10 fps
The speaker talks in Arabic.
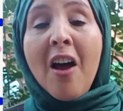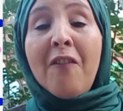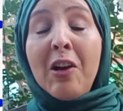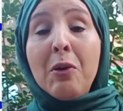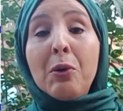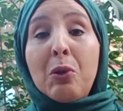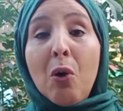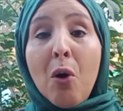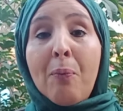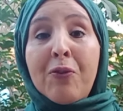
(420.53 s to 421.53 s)
في
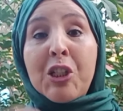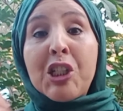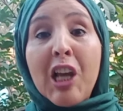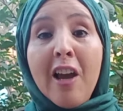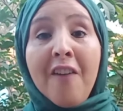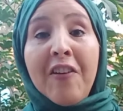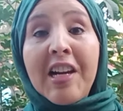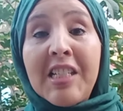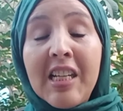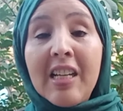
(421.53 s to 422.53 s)
اليوتيوب في الشتيح في
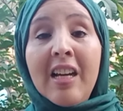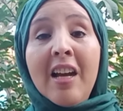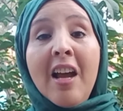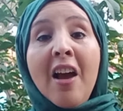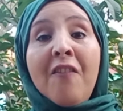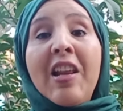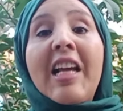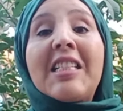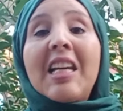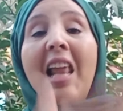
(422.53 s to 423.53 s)
الرجيح في
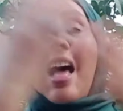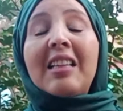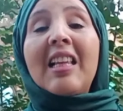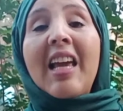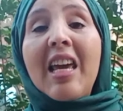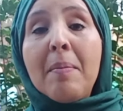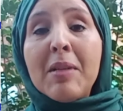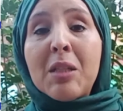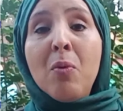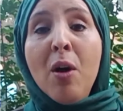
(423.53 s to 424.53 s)
الاختلاط الغير
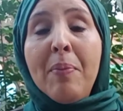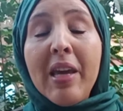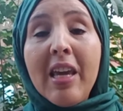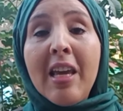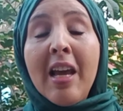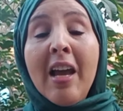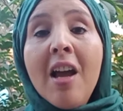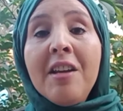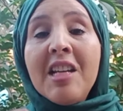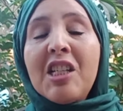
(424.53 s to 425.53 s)
مسموح به
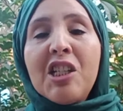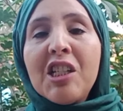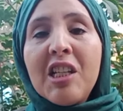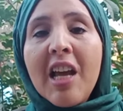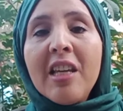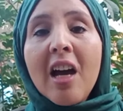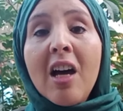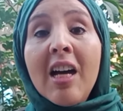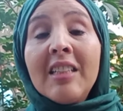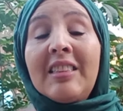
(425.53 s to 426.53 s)
النتيجه شنو هي
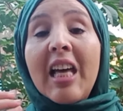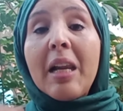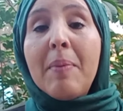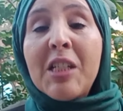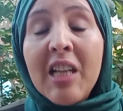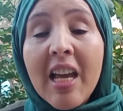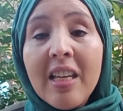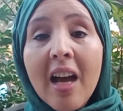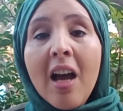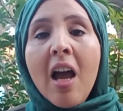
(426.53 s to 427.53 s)
الضريبه شنو
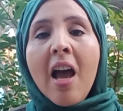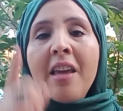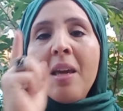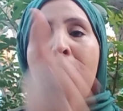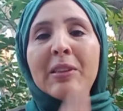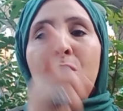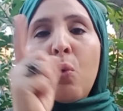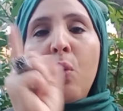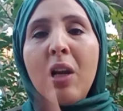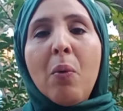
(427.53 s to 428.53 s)
هي هي
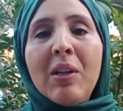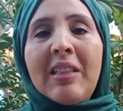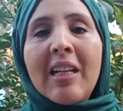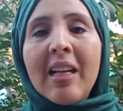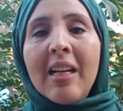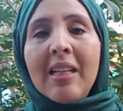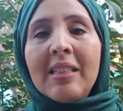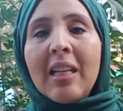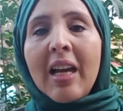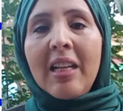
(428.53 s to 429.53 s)
بنتك ولا ولدك
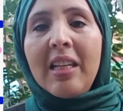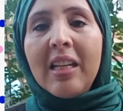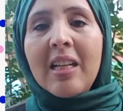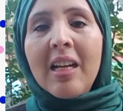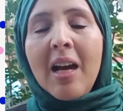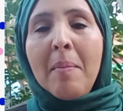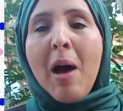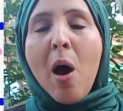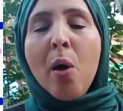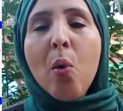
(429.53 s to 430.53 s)
تيخليك
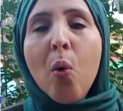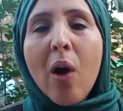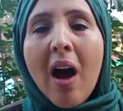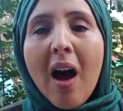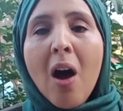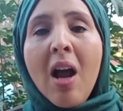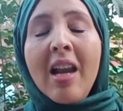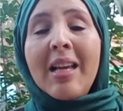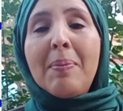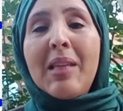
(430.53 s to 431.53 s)
محروقه
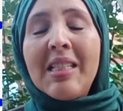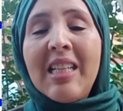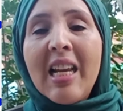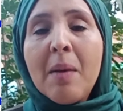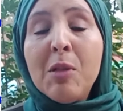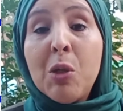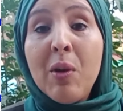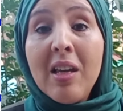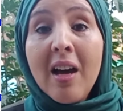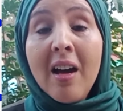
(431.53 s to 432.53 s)
الكبده ديالك
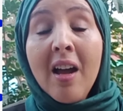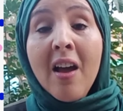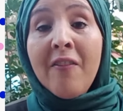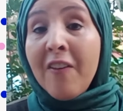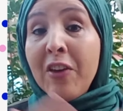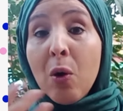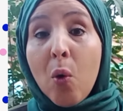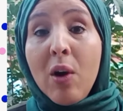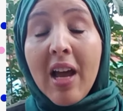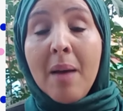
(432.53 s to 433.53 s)
مشويه
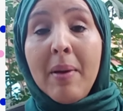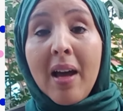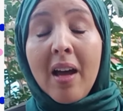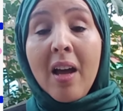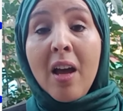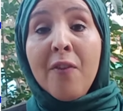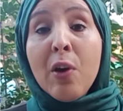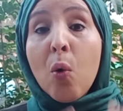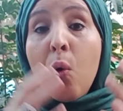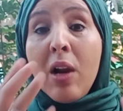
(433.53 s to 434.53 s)
ففيقوا الاباء
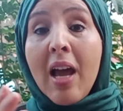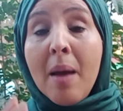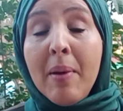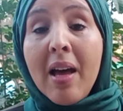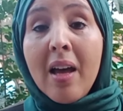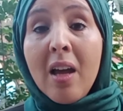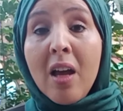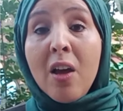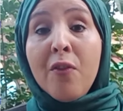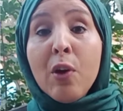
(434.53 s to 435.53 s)
فيقوا الاباء
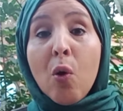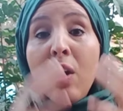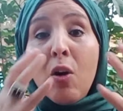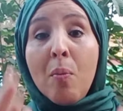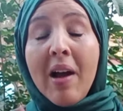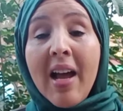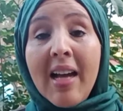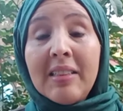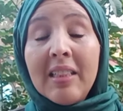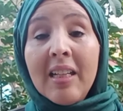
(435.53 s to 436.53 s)
فيقوا
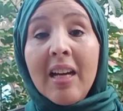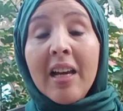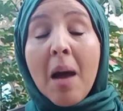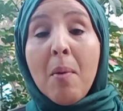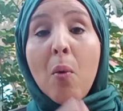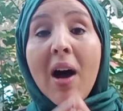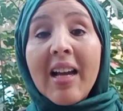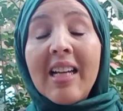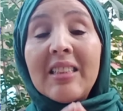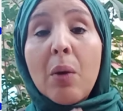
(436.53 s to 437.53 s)
الامهات راه
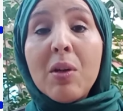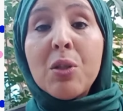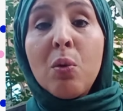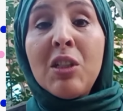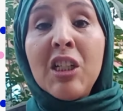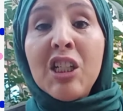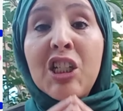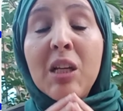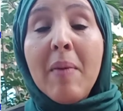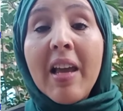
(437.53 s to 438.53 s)
مواقع التواصل
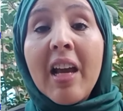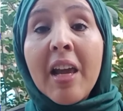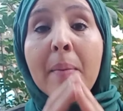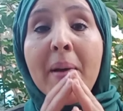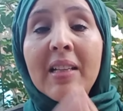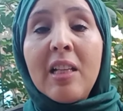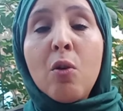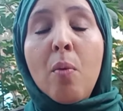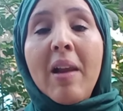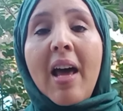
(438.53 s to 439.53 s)
الاجتماعي خربات
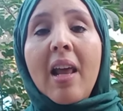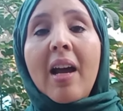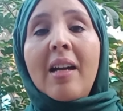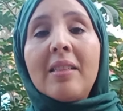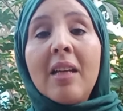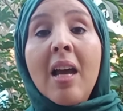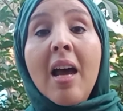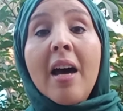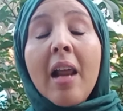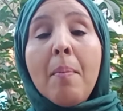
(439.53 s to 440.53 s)
لكم العلاقات
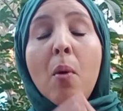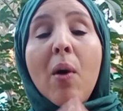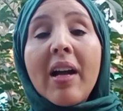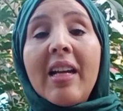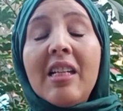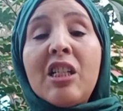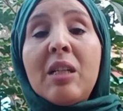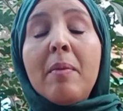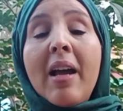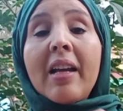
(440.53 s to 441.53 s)
راه مواقع
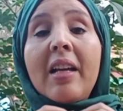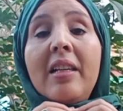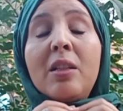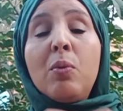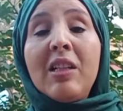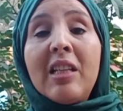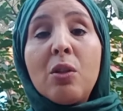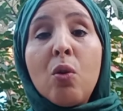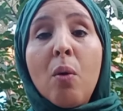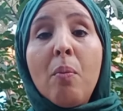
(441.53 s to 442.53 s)
الاجتماعي خلات
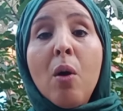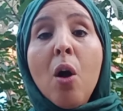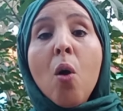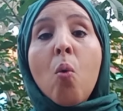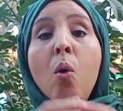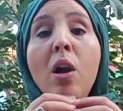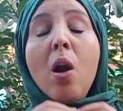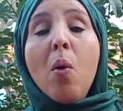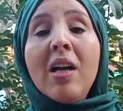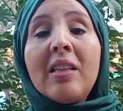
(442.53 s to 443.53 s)
وليداتكم كل
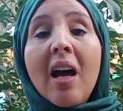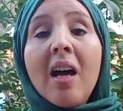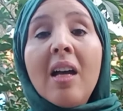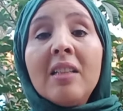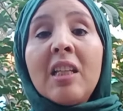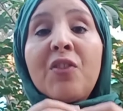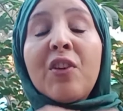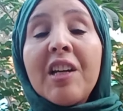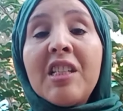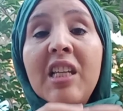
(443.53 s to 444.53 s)
وحده
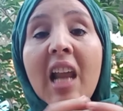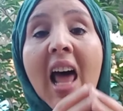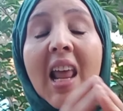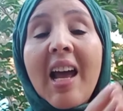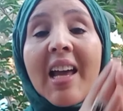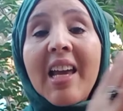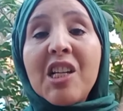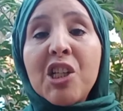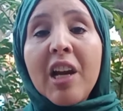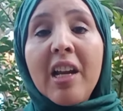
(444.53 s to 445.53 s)
تتفكر دير علاقه غير
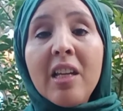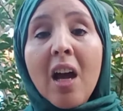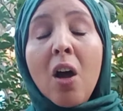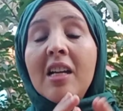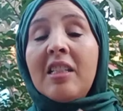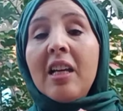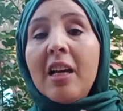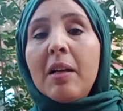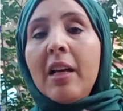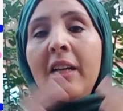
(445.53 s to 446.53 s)
شرعيه
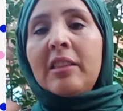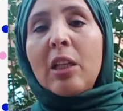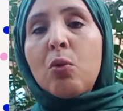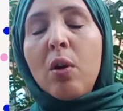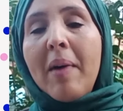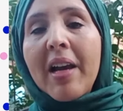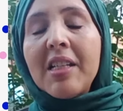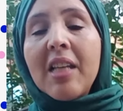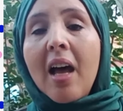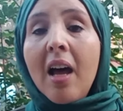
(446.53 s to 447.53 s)
حتى تقول مع
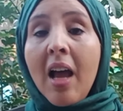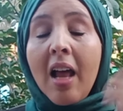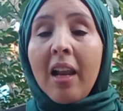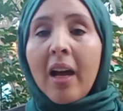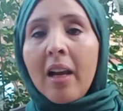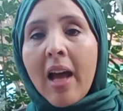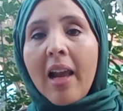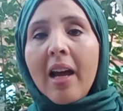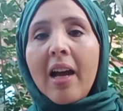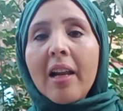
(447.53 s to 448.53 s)
راسها لا
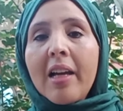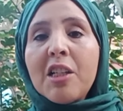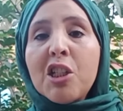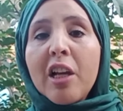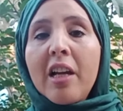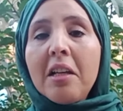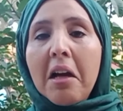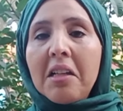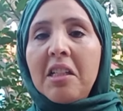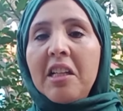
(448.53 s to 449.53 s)
العلاقه الغير شرعيه
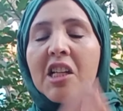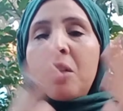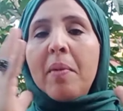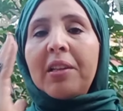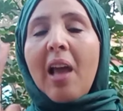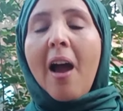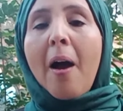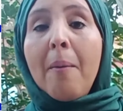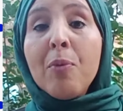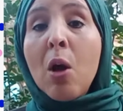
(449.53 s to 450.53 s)
غادي نعيش
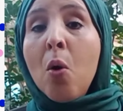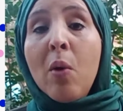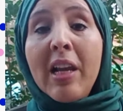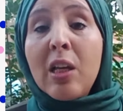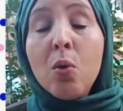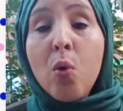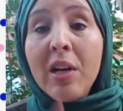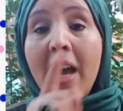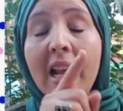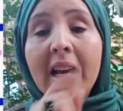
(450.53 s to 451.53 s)
مرتاحه ولكن
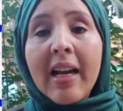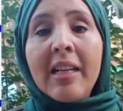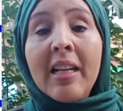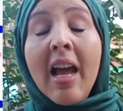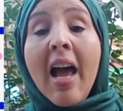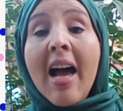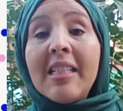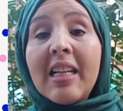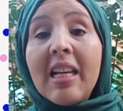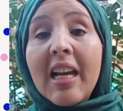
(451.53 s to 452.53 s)
كوني على يقين
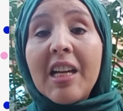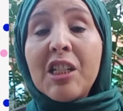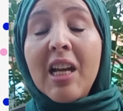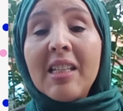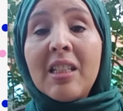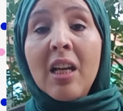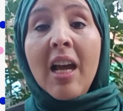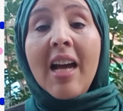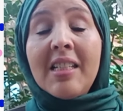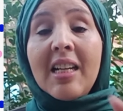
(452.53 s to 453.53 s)
هذيك اللي خرجات
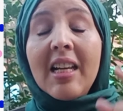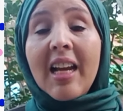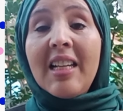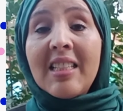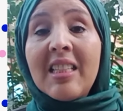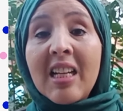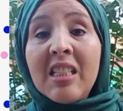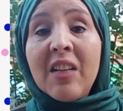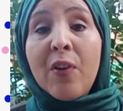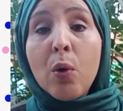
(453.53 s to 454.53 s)
هذيك اللي خلات داك
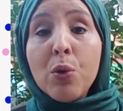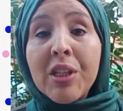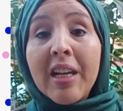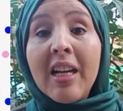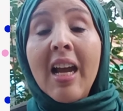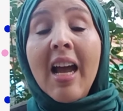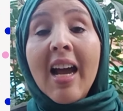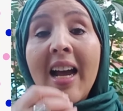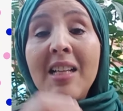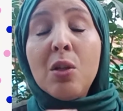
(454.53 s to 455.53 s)
الدفء الاسري
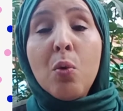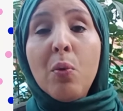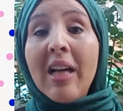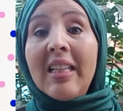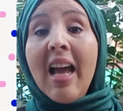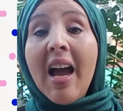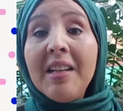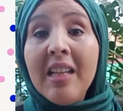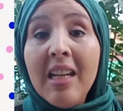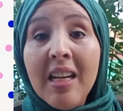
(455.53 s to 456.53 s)
غادي يكون واحد
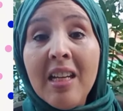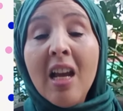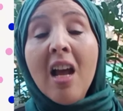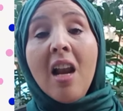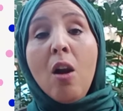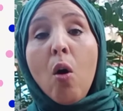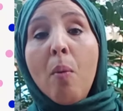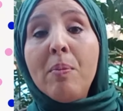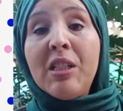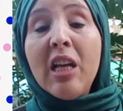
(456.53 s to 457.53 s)
الحنين
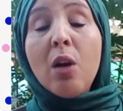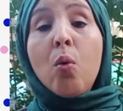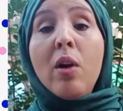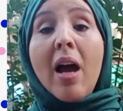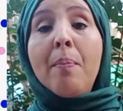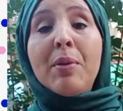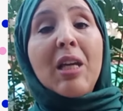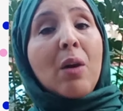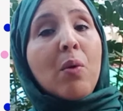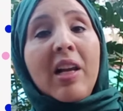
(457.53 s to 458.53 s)
للام ديالك والاب
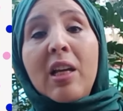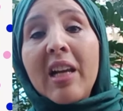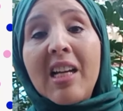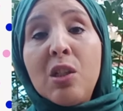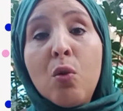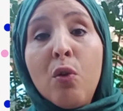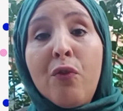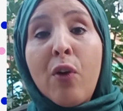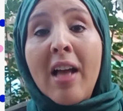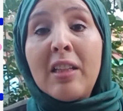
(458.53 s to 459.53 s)
ديالك ولكن غادي يكون
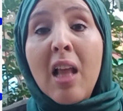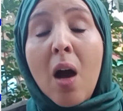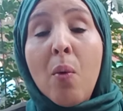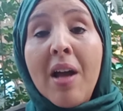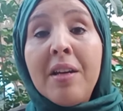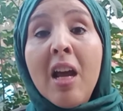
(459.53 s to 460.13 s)
فات الاوان